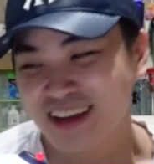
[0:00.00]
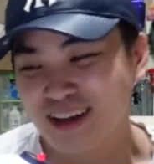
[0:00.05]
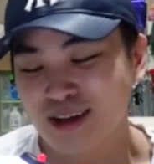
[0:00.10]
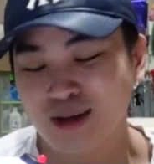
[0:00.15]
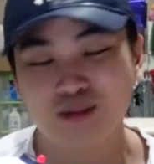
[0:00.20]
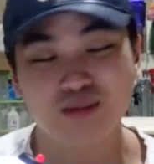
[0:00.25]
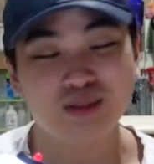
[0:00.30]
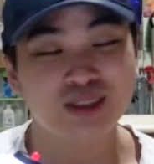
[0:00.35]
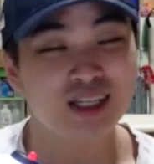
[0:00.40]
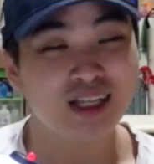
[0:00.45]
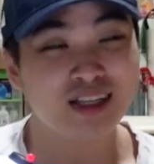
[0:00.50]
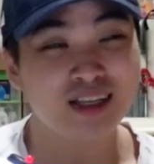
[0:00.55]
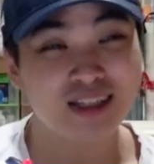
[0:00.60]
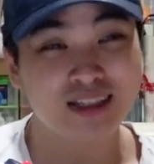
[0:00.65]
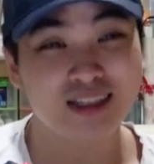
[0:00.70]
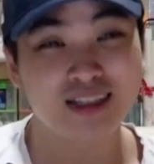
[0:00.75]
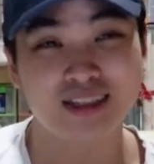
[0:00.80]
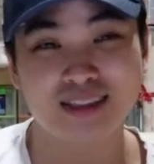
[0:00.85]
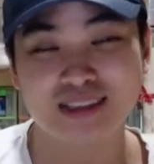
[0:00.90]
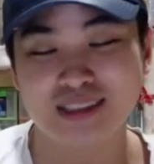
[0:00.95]
kalau misalnya
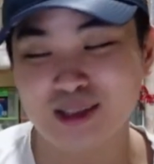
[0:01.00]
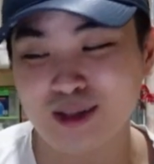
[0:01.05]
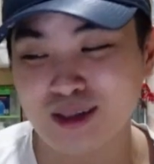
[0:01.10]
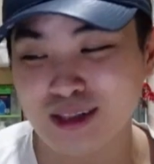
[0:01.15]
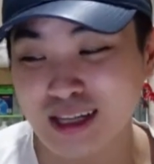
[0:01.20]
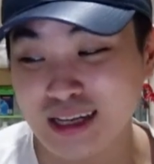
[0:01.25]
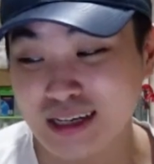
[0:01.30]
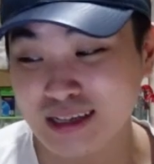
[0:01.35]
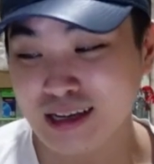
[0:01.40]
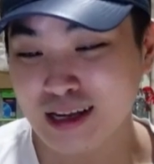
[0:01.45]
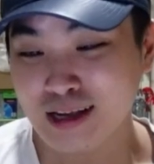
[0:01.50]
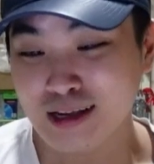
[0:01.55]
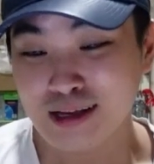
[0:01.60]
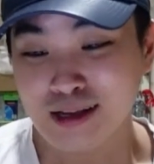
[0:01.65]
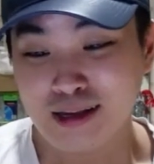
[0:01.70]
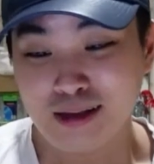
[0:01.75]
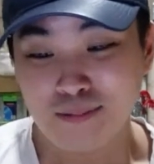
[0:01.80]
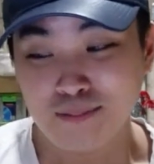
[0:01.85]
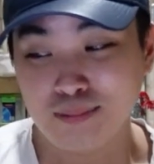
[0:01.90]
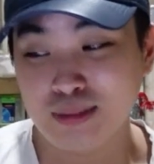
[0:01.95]
di kan
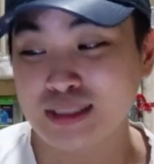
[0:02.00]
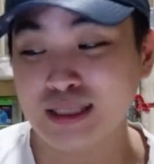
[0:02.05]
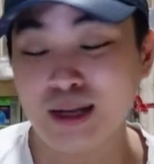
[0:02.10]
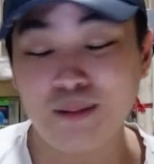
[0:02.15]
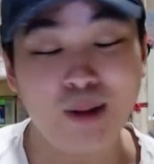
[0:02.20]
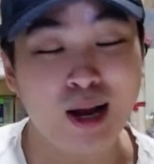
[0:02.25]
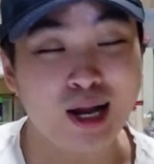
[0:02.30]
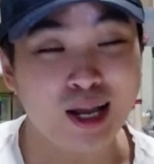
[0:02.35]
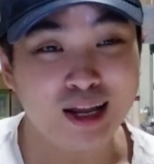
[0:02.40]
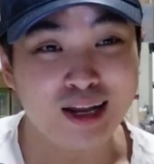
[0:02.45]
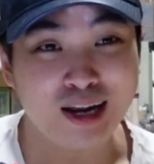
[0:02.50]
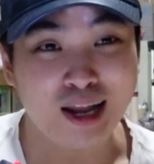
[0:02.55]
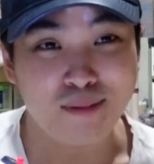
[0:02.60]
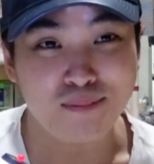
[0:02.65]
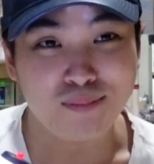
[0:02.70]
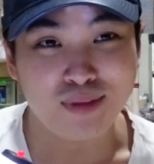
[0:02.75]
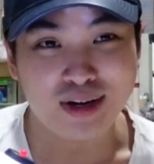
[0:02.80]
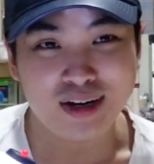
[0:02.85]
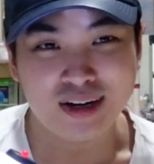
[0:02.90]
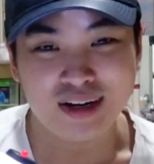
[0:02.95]
bisa pakai
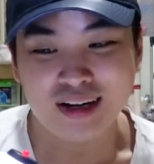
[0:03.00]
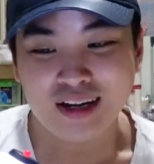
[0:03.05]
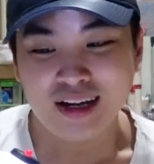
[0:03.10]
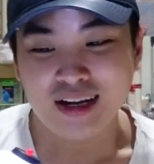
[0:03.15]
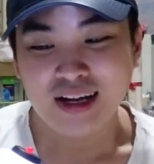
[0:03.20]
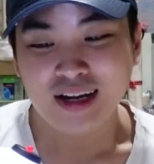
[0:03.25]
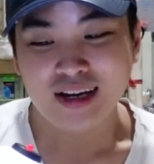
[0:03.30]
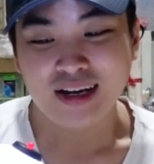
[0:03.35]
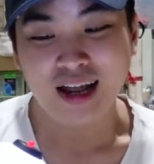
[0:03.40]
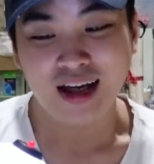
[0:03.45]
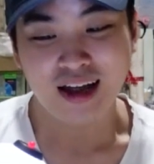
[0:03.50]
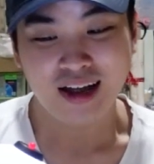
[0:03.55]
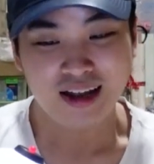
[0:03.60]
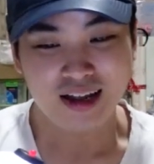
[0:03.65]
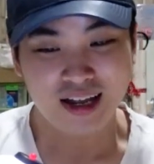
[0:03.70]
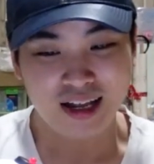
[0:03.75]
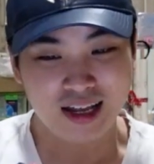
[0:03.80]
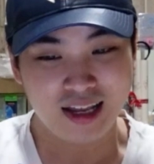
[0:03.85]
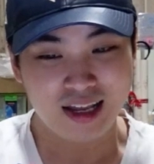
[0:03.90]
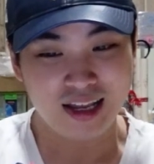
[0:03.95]
clapper nah
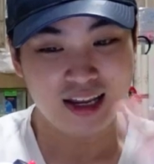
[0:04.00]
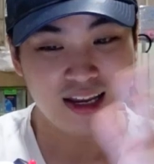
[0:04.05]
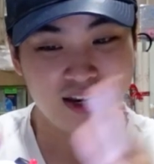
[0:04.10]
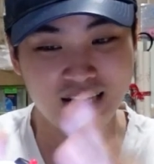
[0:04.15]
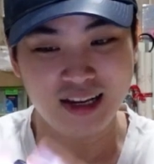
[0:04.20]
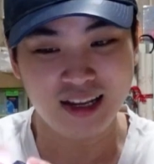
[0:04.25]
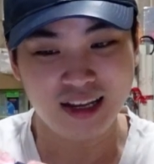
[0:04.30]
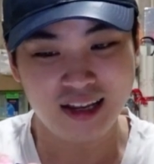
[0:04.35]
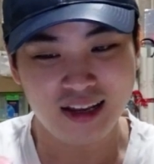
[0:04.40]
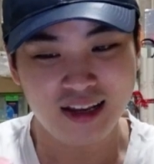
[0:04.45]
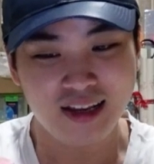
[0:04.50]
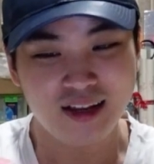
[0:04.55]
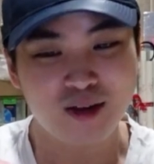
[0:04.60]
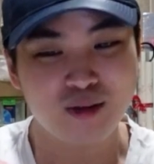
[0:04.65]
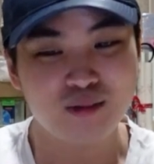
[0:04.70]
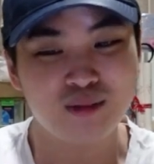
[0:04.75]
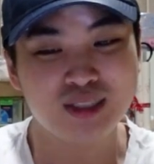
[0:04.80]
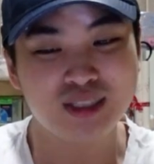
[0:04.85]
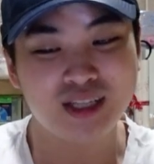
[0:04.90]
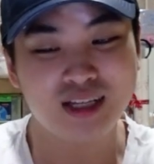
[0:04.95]
ini
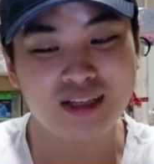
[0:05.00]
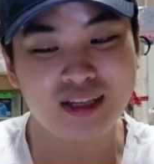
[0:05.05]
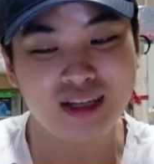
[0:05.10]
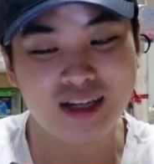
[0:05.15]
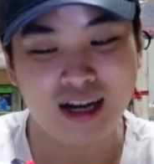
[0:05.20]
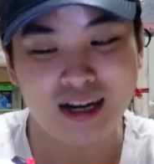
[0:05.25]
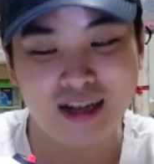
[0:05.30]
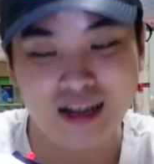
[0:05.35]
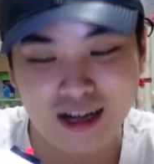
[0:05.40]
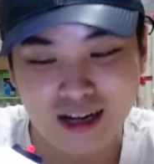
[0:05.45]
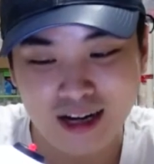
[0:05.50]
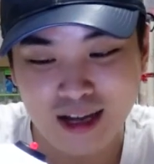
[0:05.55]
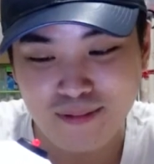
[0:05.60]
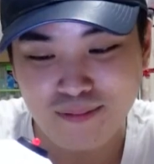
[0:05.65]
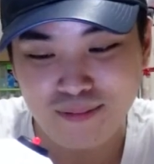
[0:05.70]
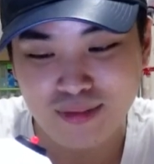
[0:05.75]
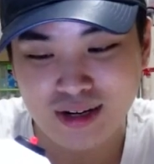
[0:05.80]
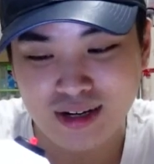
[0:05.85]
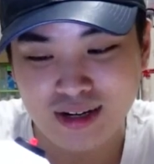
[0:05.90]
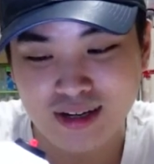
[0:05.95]
kalau misalnya nggak ada
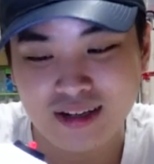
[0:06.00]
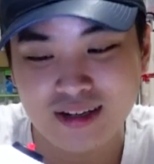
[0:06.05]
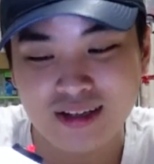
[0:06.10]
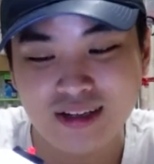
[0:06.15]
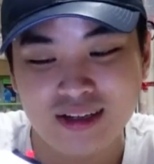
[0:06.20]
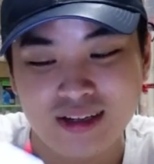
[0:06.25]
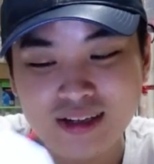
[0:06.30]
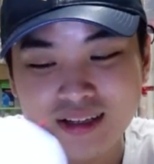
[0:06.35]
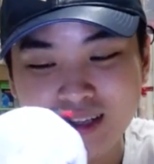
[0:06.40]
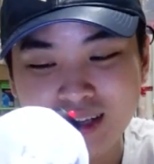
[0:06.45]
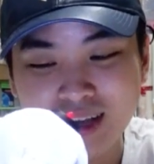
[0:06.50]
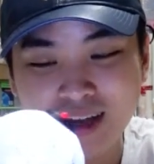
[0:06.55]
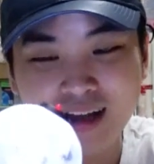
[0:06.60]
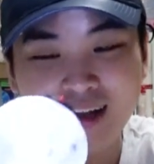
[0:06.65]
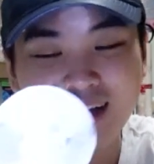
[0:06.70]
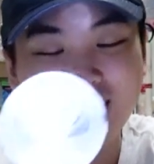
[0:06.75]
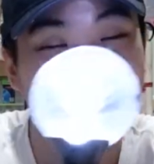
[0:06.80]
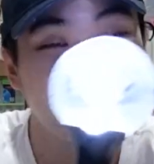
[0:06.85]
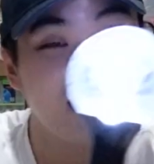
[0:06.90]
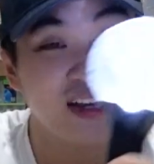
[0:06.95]
kleper, ya
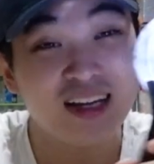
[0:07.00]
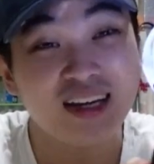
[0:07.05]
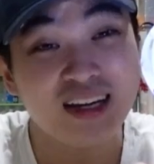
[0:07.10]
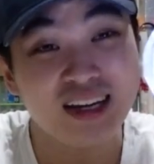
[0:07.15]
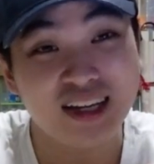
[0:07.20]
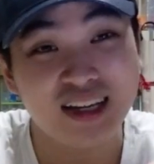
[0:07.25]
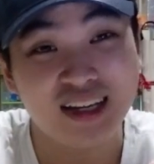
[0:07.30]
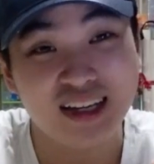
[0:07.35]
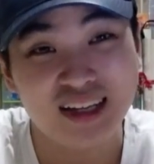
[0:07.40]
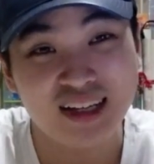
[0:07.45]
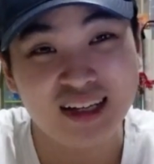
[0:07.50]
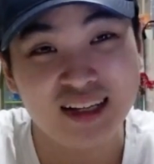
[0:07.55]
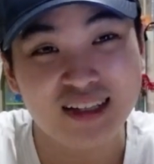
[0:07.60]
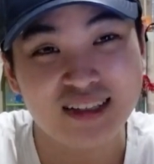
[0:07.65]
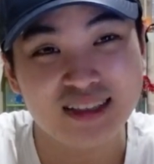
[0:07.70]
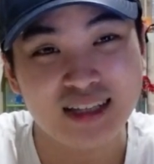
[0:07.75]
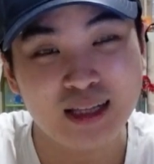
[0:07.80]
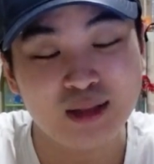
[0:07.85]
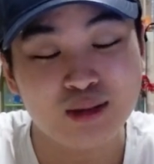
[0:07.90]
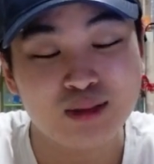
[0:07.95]
ini
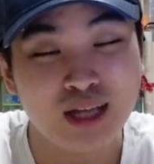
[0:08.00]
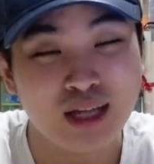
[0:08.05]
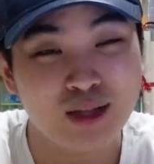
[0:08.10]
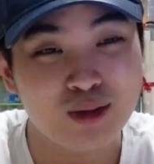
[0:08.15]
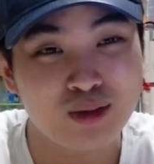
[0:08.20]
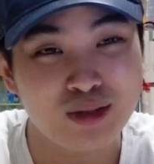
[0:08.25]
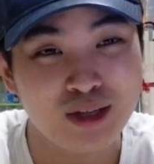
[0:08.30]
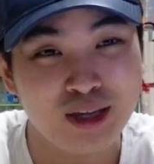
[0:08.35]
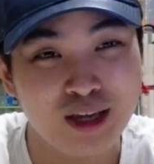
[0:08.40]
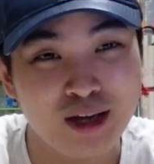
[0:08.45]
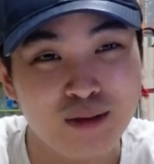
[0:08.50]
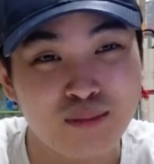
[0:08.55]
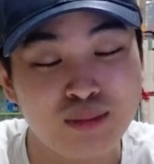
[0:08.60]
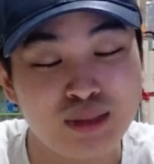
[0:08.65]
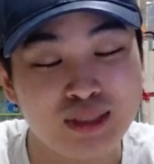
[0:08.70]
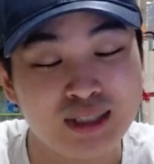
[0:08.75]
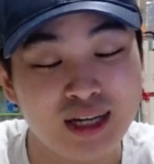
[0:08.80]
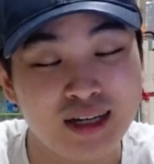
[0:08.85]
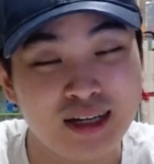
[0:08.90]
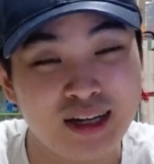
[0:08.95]
satu-satunya yang bisa